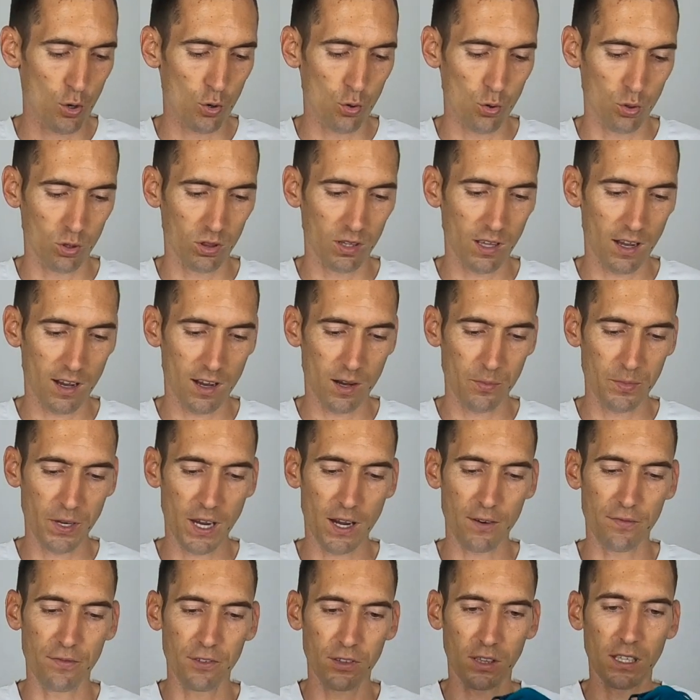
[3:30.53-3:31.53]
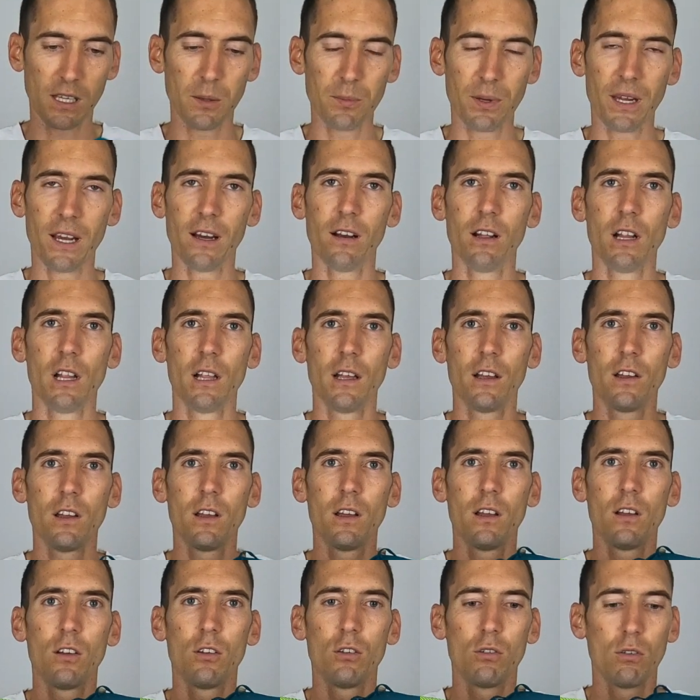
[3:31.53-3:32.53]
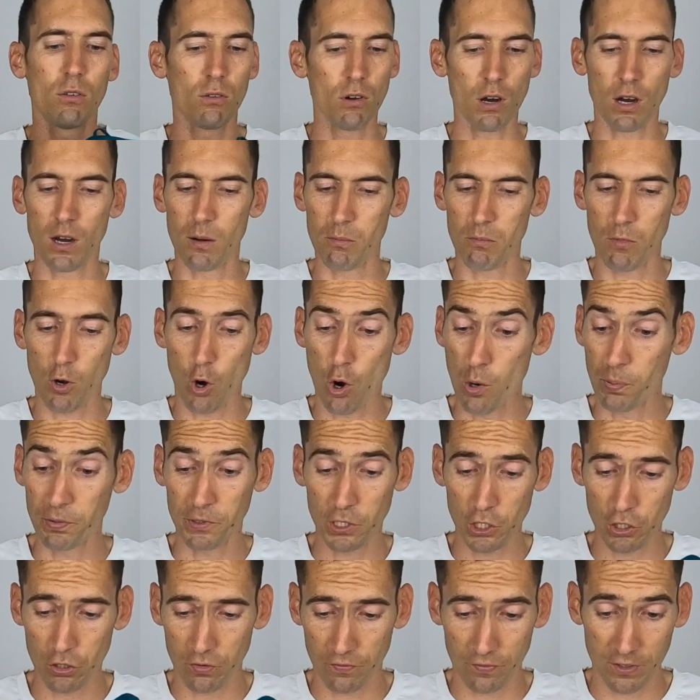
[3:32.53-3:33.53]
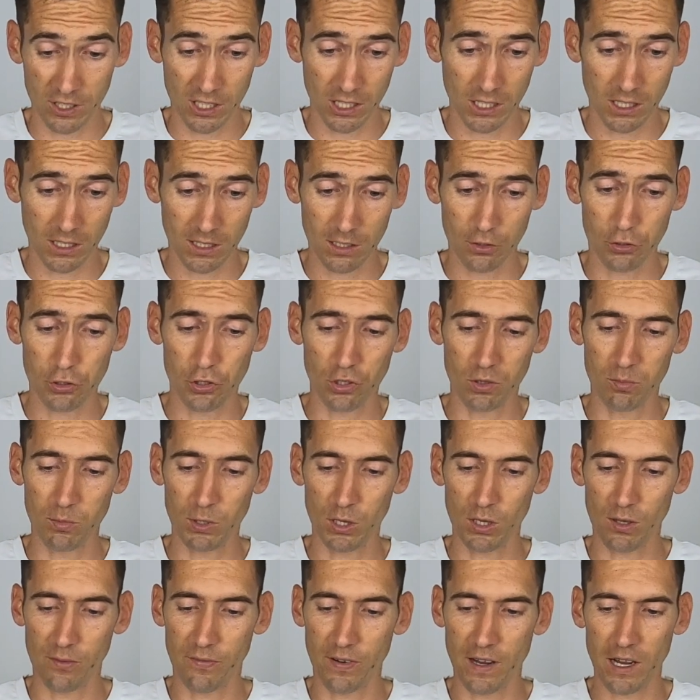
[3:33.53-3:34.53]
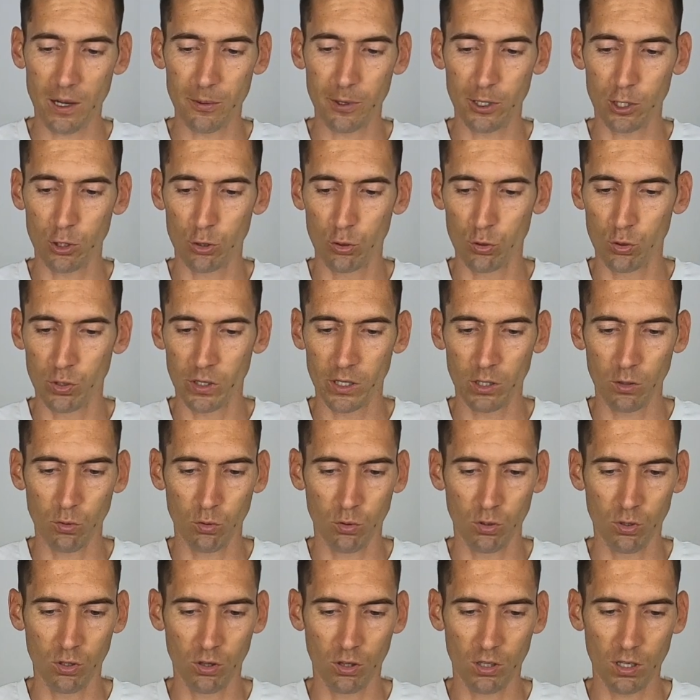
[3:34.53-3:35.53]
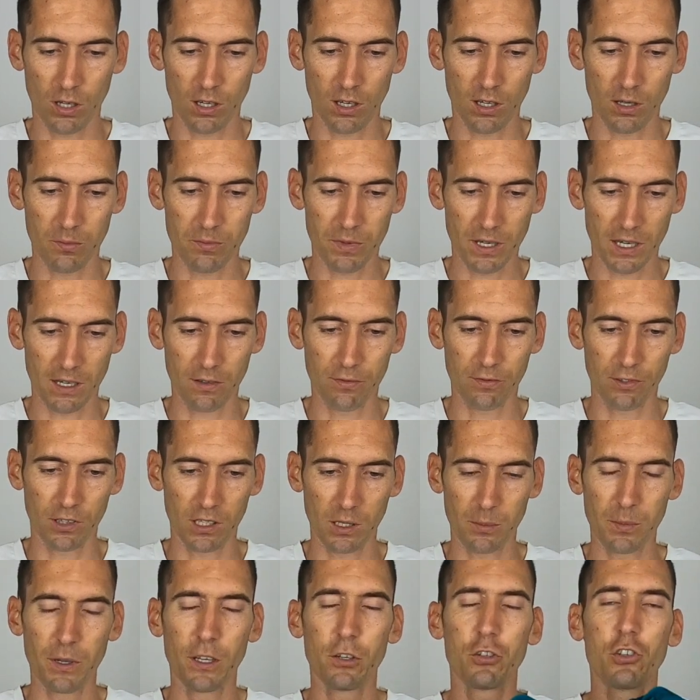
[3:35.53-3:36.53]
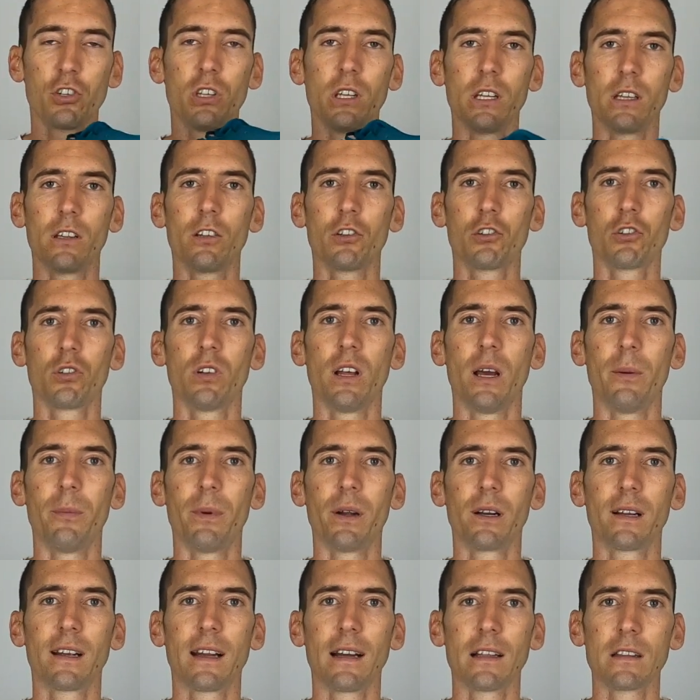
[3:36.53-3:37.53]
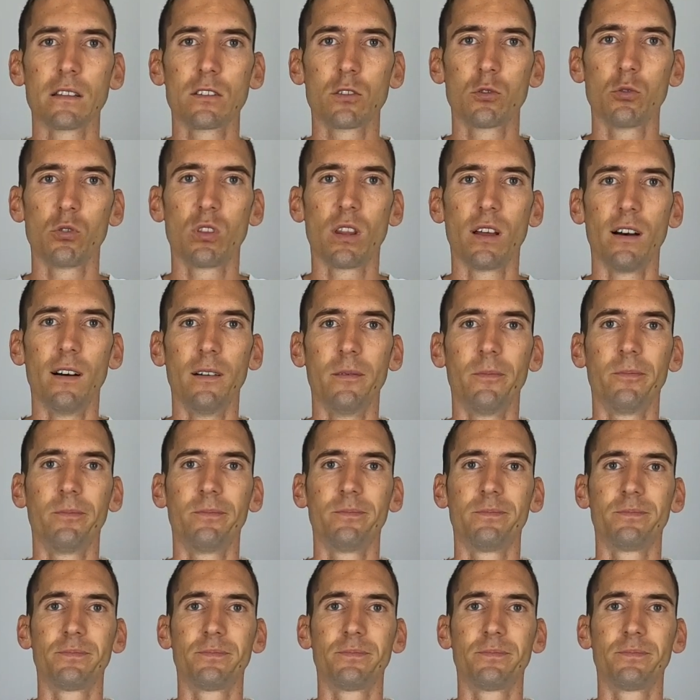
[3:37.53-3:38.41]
Und ähm, ja, von dem her, ähm, optisch finde ich ihn ganz schön mit der Farbe gelungen und ähm, ja, von dem her steht er schon einmal ganz gut da.